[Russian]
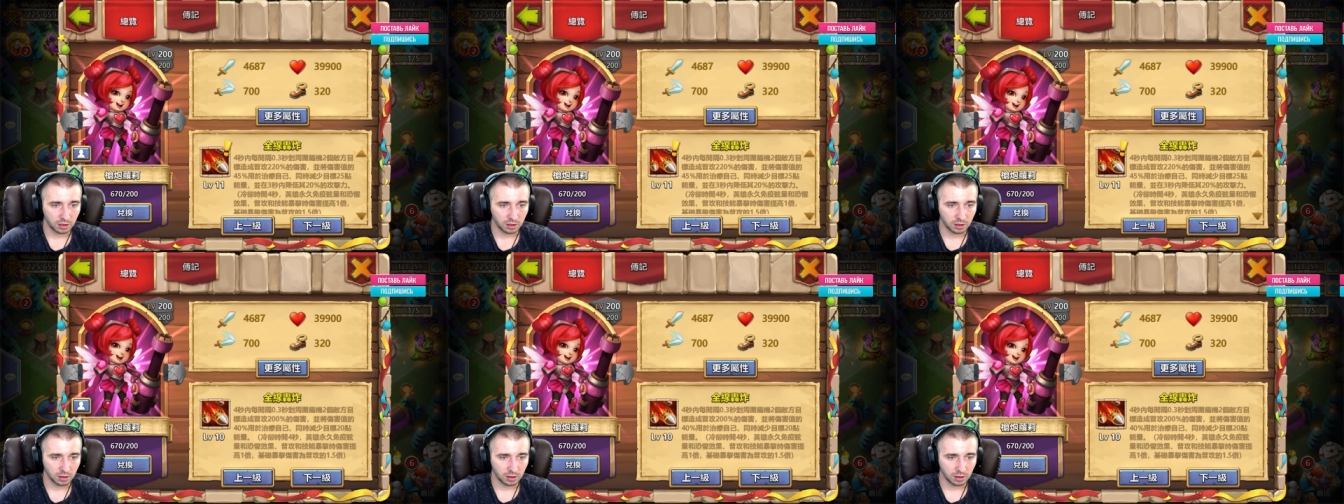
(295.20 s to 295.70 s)

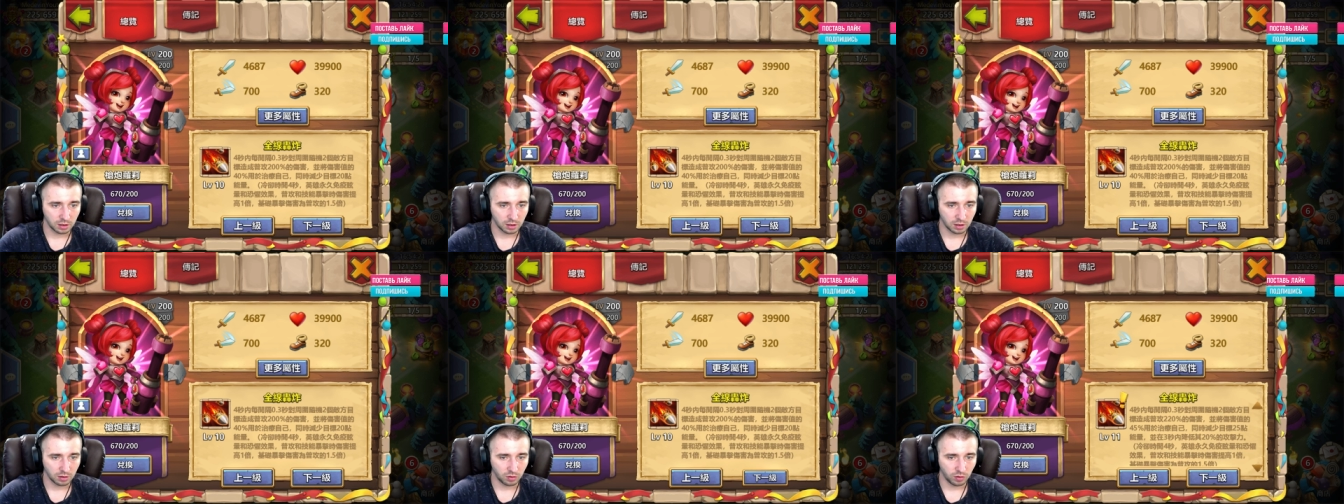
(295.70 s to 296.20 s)

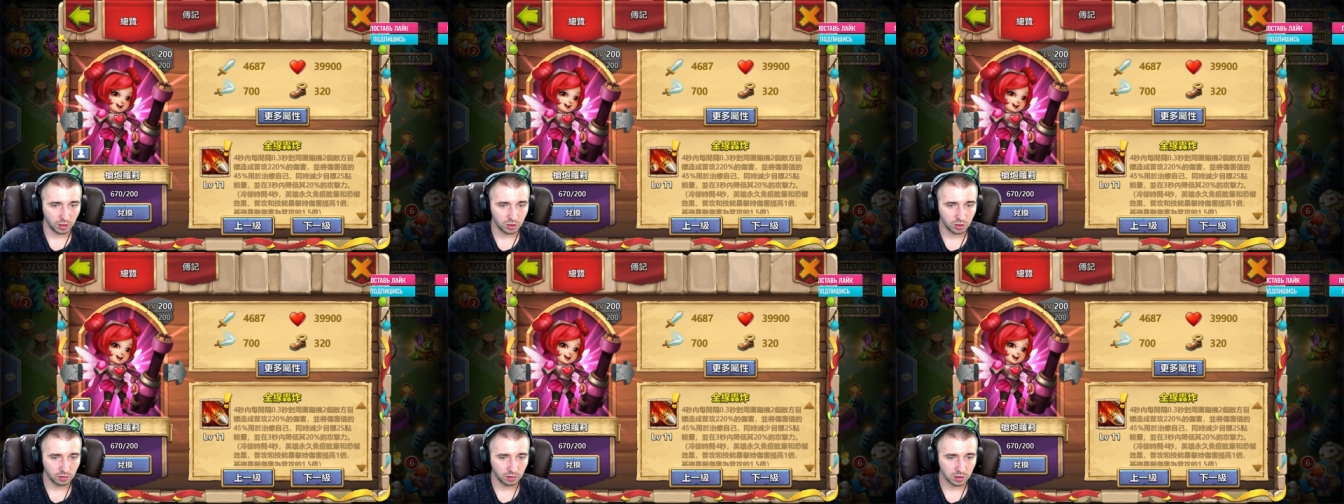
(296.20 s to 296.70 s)
э,
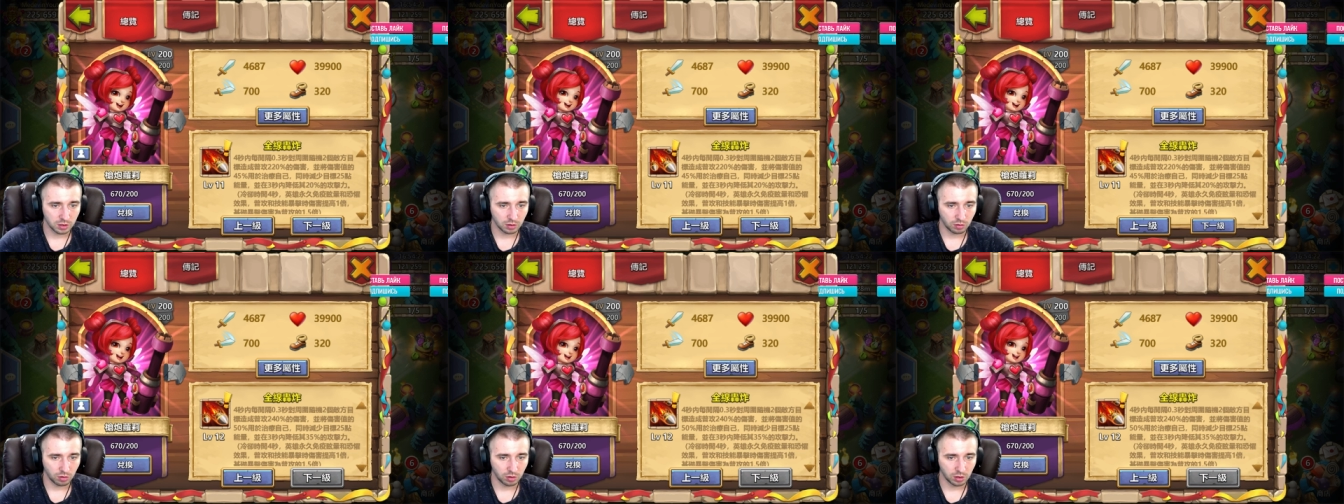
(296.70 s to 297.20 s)
увеличивается
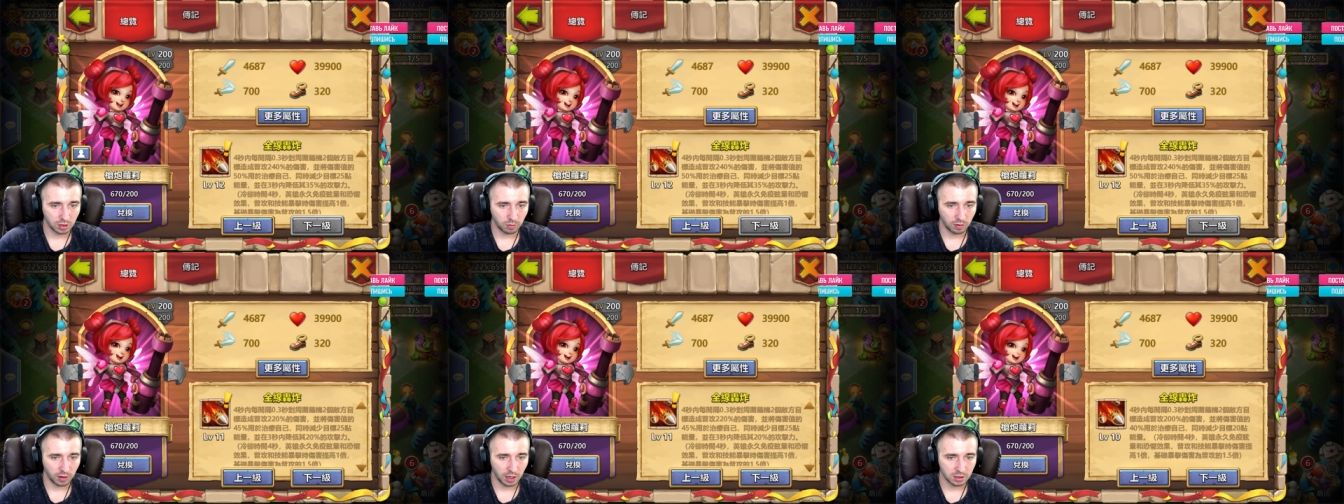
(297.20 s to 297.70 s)
урон и
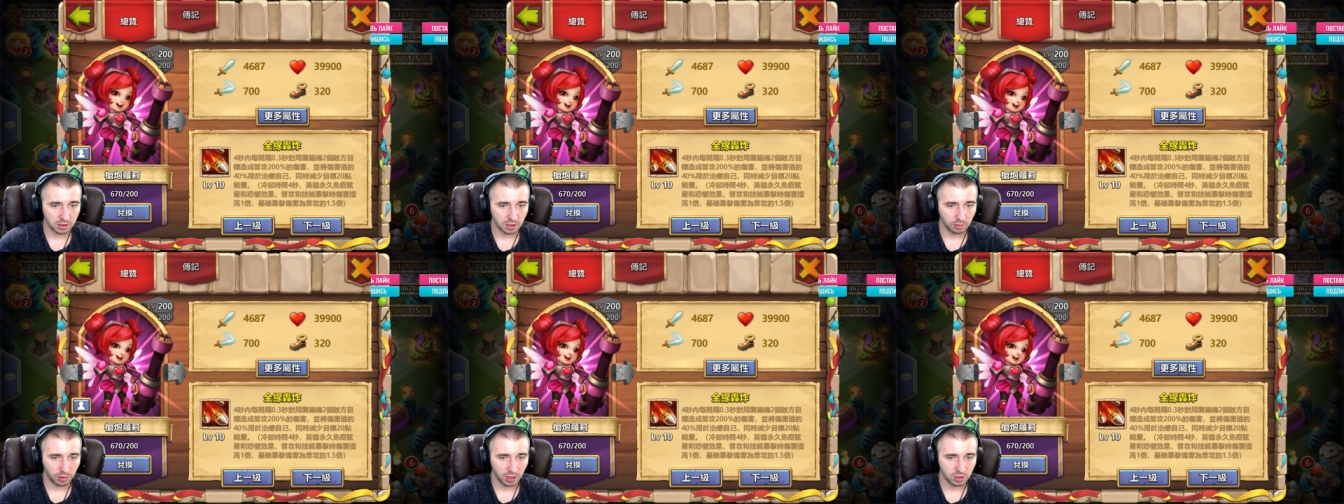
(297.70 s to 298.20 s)
добавляются,
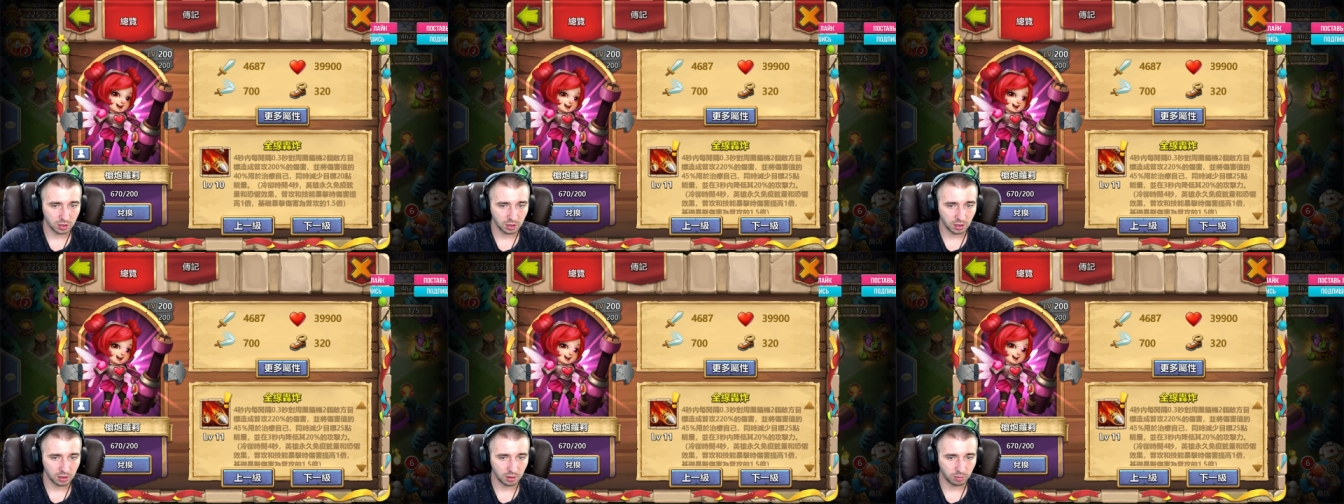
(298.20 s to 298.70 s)
опять же,
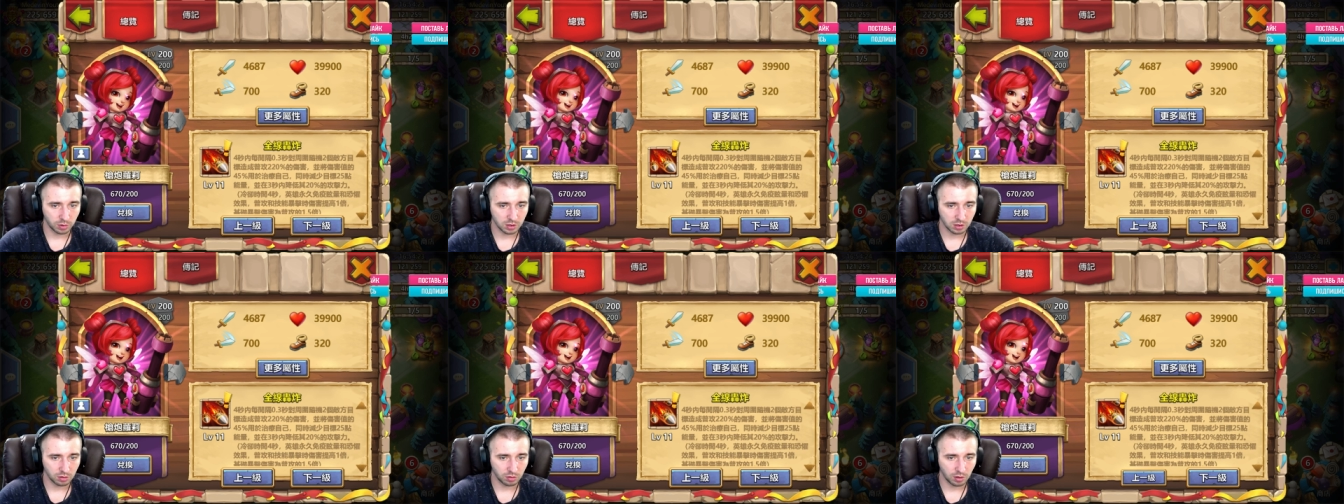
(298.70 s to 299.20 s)
какие-то
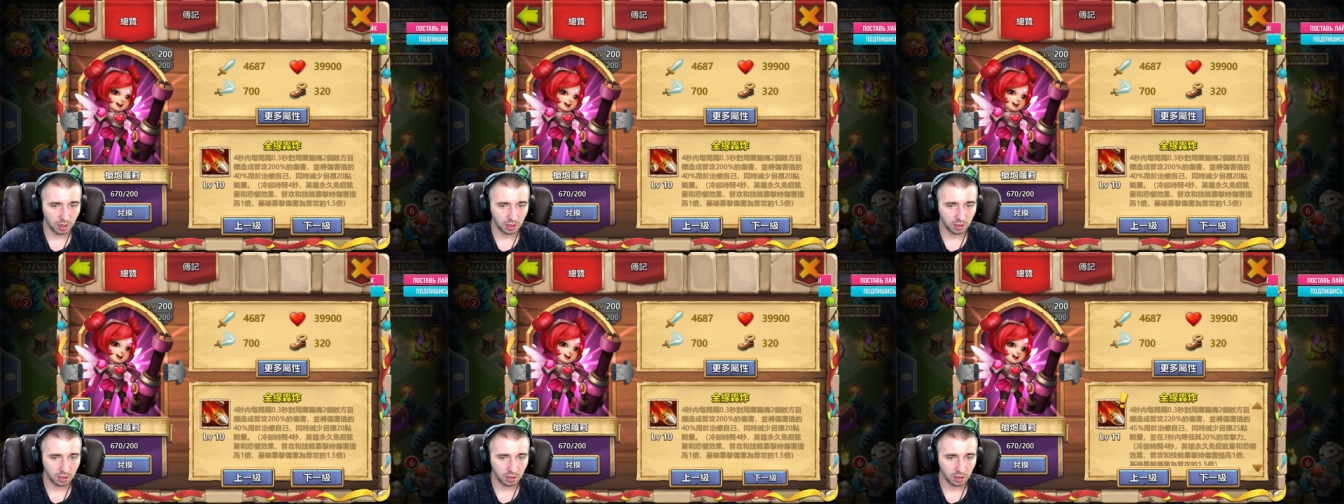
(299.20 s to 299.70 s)

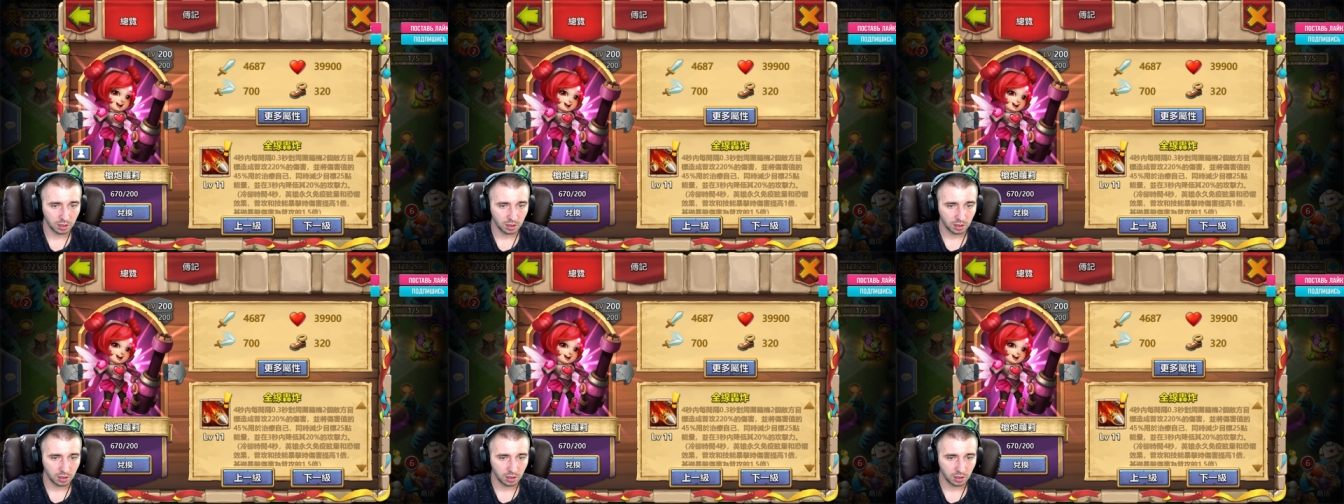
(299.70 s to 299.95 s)
процентуальные